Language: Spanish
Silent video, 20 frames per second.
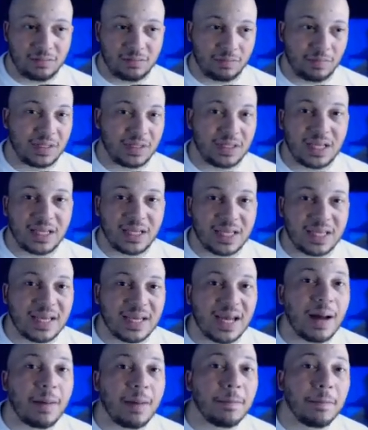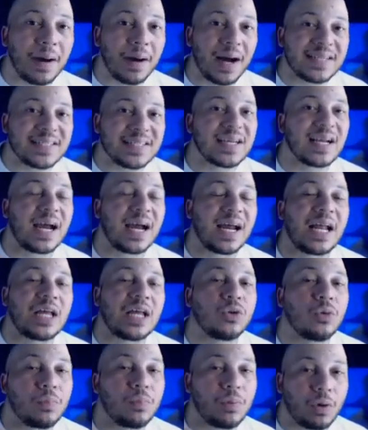¿Me entiendes? Ya vas
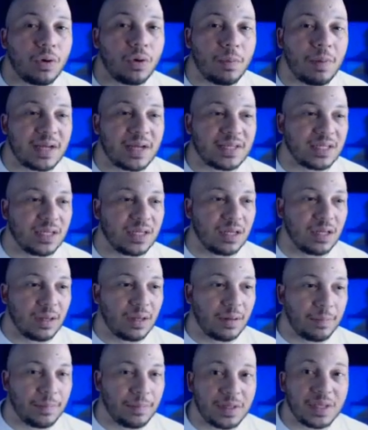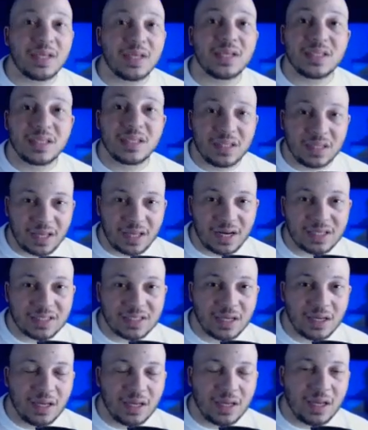ganando un poco más. Y si
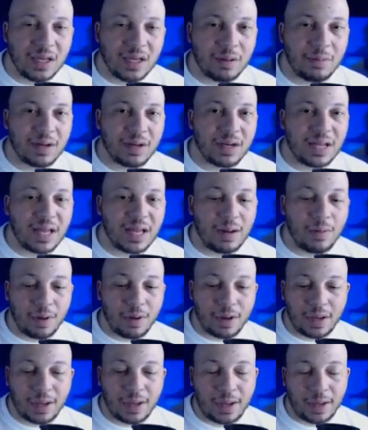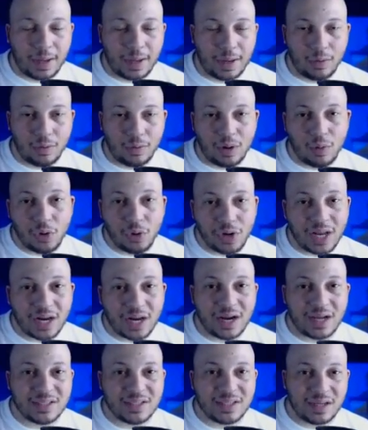tienes, eh, ¿verdad? Eh, una buena
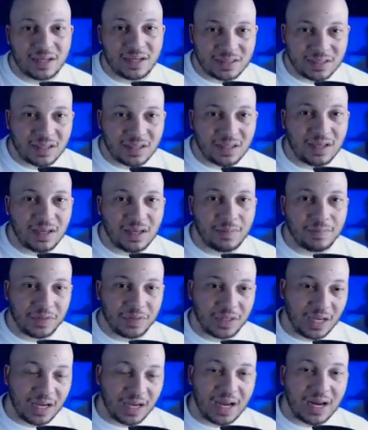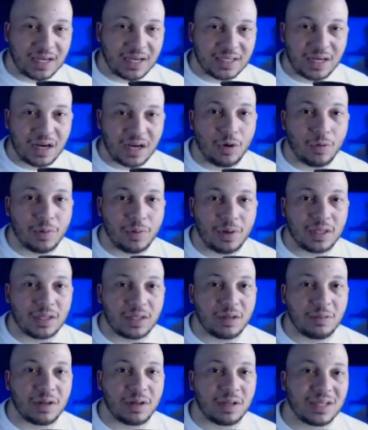racha ese día y ganas las
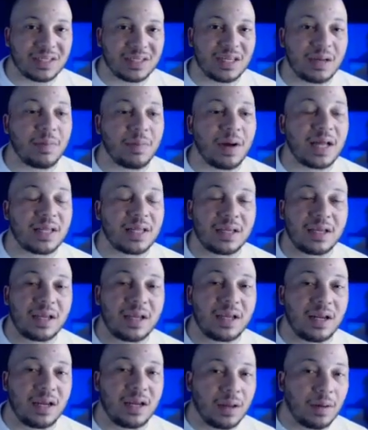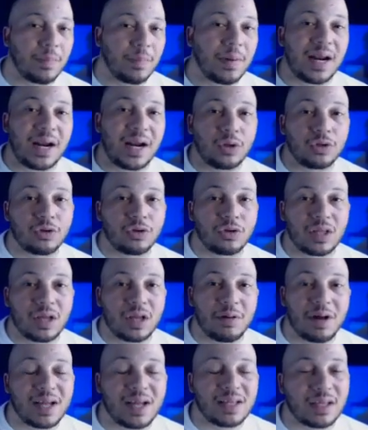operativas, quizás vas a tener, para el otro día
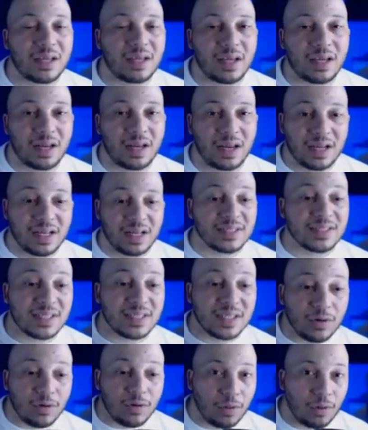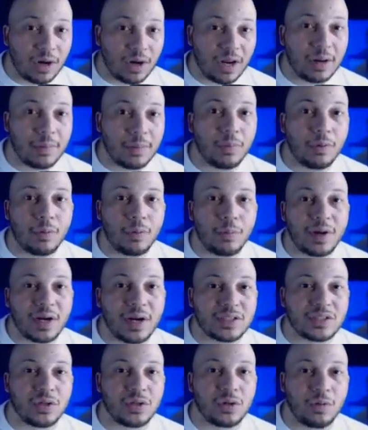vas a tener 5 dólares por
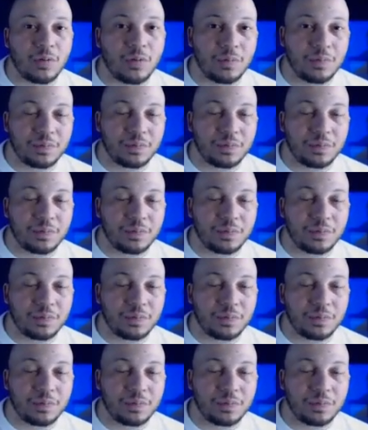operación.